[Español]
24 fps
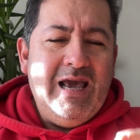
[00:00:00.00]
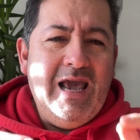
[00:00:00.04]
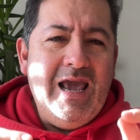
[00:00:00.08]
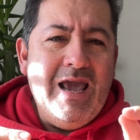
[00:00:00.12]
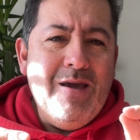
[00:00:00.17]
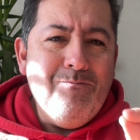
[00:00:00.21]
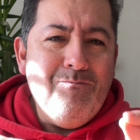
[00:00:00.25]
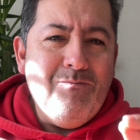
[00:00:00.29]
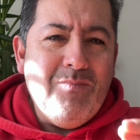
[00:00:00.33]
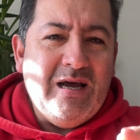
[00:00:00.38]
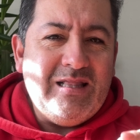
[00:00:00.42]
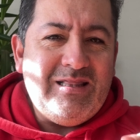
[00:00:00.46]

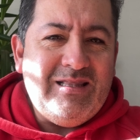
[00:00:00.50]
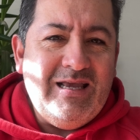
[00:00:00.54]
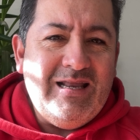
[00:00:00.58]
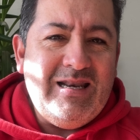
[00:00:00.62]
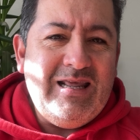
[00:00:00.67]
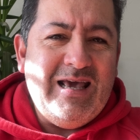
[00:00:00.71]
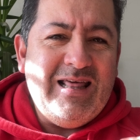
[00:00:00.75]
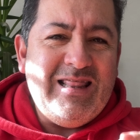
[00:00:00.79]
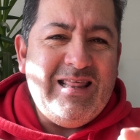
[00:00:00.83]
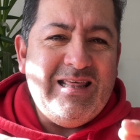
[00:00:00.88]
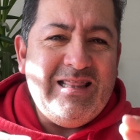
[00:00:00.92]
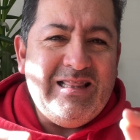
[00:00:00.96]
en
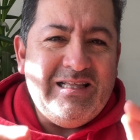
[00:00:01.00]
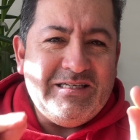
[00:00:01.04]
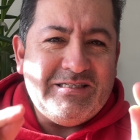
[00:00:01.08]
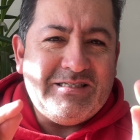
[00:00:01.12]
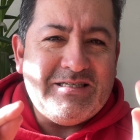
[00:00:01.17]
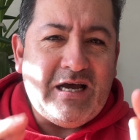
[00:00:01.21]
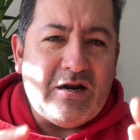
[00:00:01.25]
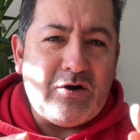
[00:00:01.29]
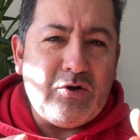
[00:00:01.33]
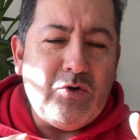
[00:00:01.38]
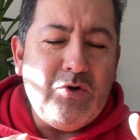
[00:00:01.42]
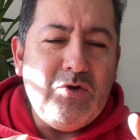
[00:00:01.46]
materia de
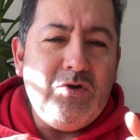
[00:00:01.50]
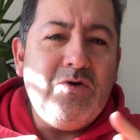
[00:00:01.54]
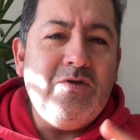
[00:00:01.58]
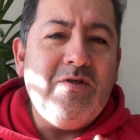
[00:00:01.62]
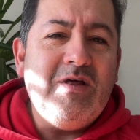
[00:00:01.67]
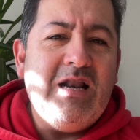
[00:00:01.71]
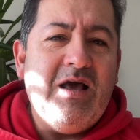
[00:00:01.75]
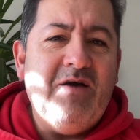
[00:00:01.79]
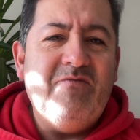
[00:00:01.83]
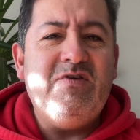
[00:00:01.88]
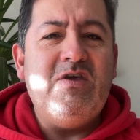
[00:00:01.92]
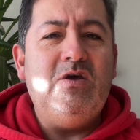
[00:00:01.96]
desarrollo
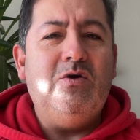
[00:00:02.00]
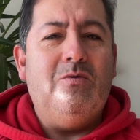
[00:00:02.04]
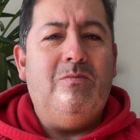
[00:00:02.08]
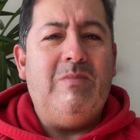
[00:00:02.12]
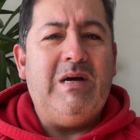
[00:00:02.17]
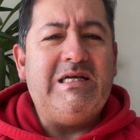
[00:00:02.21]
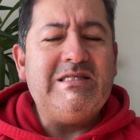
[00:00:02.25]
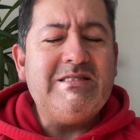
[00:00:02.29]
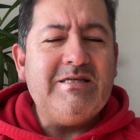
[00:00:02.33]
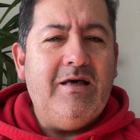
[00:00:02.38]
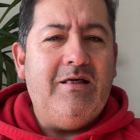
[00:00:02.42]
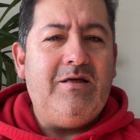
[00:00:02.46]
de la
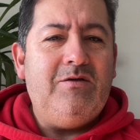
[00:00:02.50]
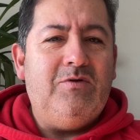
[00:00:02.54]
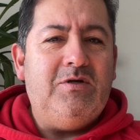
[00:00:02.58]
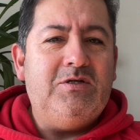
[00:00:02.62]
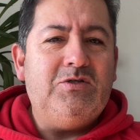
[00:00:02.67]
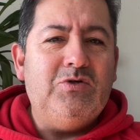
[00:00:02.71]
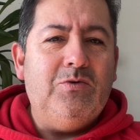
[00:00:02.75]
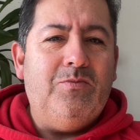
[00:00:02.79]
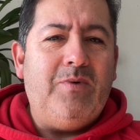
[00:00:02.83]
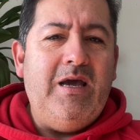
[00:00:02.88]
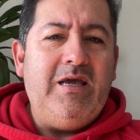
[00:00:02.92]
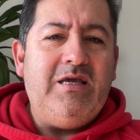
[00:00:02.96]
biomasa de
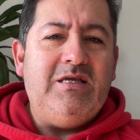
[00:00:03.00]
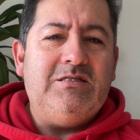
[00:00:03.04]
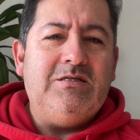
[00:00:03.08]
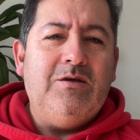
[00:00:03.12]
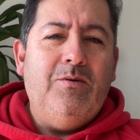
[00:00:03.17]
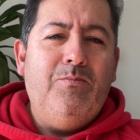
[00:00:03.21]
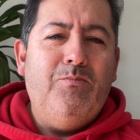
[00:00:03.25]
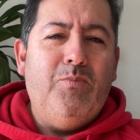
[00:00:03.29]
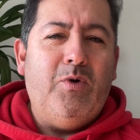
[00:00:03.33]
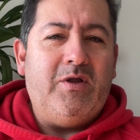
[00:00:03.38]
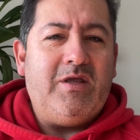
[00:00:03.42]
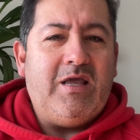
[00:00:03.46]
nuestro país,
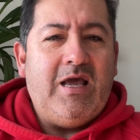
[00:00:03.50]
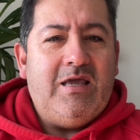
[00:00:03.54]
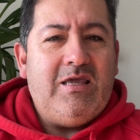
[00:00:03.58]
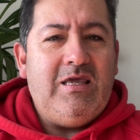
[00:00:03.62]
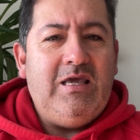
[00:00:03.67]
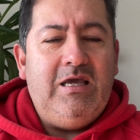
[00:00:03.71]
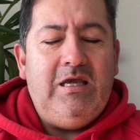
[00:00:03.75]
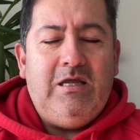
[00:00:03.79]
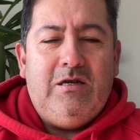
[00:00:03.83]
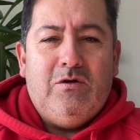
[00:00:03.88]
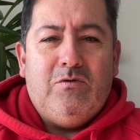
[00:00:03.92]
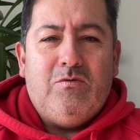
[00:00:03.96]
porque
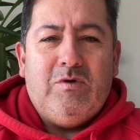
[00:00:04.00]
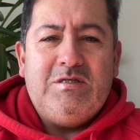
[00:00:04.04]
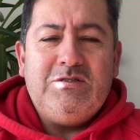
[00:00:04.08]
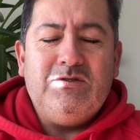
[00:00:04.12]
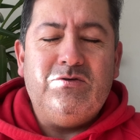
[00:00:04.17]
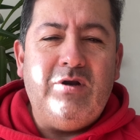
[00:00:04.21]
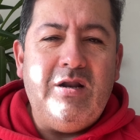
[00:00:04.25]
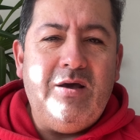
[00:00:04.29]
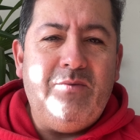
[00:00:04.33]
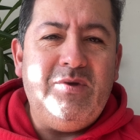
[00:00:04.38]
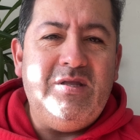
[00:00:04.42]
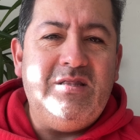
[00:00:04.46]
aquí no es
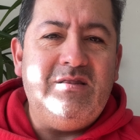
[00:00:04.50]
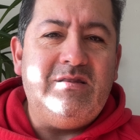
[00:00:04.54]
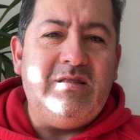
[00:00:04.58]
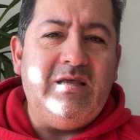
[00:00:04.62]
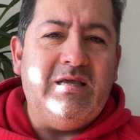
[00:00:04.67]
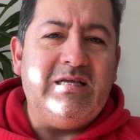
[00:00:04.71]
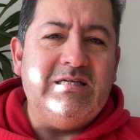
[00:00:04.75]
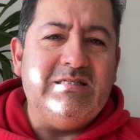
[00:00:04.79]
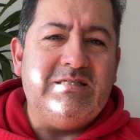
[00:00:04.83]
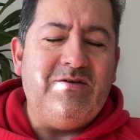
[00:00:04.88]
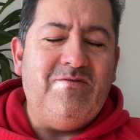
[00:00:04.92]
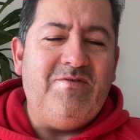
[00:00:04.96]

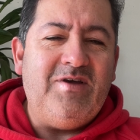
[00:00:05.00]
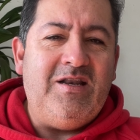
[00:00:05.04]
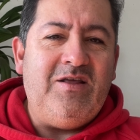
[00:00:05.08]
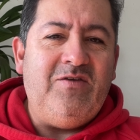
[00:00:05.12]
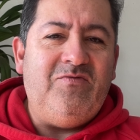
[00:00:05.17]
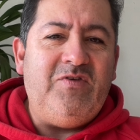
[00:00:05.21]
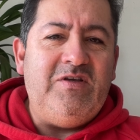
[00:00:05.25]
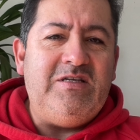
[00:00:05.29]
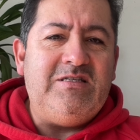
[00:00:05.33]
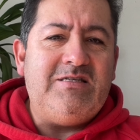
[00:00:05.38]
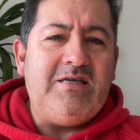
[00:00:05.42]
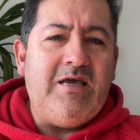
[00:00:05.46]
solamente que se
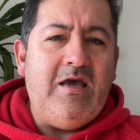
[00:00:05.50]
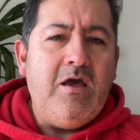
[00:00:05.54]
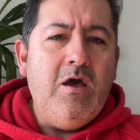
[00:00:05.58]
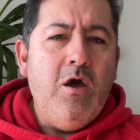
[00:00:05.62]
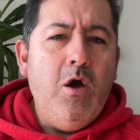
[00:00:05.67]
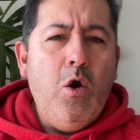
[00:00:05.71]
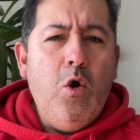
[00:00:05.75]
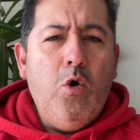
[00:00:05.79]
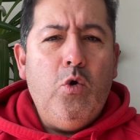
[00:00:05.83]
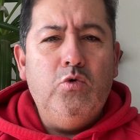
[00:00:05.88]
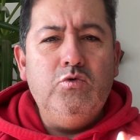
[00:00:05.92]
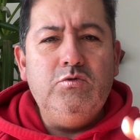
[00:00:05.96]
beneficie
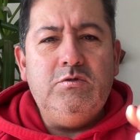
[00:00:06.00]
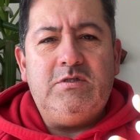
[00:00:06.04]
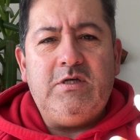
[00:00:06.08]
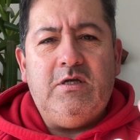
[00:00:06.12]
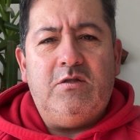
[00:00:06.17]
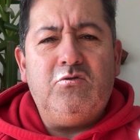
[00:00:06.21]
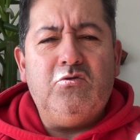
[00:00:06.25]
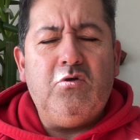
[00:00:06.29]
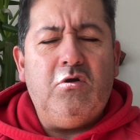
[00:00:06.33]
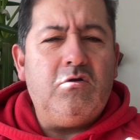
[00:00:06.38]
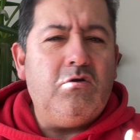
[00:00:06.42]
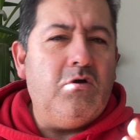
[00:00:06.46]
un
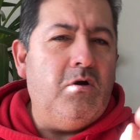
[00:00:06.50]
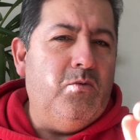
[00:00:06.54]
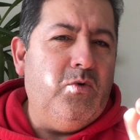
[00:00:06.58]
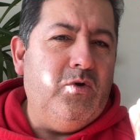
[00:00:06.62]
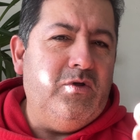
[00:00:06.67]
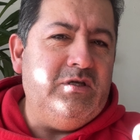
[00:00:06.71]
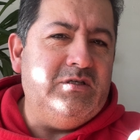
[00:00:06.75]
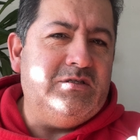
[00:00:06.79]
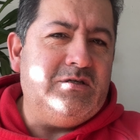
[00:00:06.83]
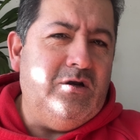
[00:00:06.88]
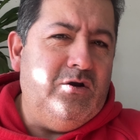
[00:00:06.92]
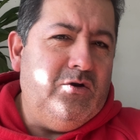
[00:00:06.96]
sector,
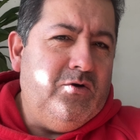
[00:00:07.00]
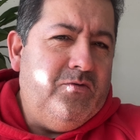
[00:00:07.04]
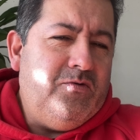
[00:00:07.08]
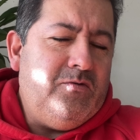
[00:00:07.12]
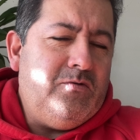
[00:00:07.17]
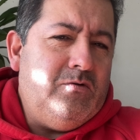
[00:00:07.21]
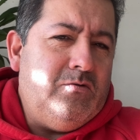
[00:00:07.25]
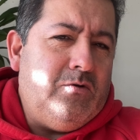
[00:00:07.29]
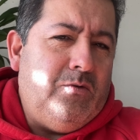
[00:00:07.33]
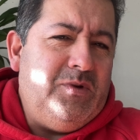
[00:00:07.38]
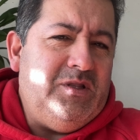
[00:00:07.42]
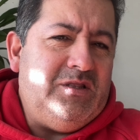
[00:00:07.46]
como dicen los
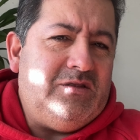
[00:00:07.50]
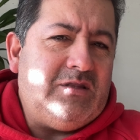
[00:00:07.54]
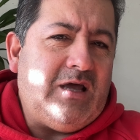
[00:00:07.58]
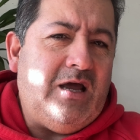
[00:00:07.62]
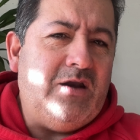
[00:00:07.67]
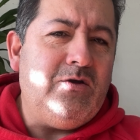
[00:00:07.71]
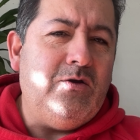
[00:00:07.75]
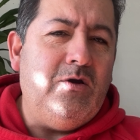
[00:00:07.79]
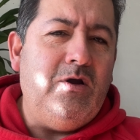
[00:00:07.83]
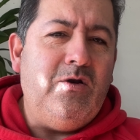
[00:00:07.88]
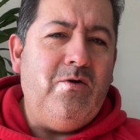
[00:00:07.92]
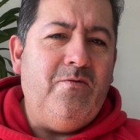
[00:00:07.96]

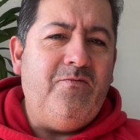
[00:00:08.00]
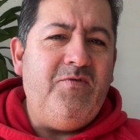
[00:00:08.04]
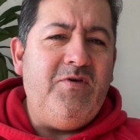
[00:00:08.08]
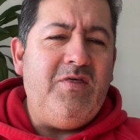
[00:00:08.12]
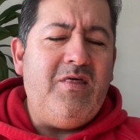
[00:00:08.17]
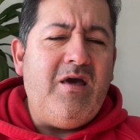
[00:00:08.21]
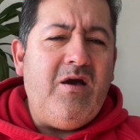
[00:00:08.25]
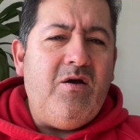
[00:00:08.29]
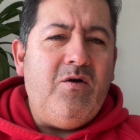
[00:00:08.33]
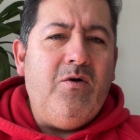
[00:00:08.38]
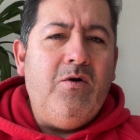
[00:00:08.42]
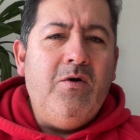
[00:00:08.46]
comentarios en los
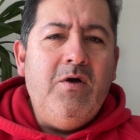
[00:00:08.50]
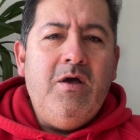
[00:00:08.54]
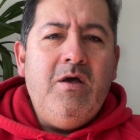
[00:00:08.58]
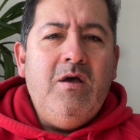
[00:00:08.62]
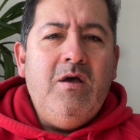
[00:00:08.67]
videos.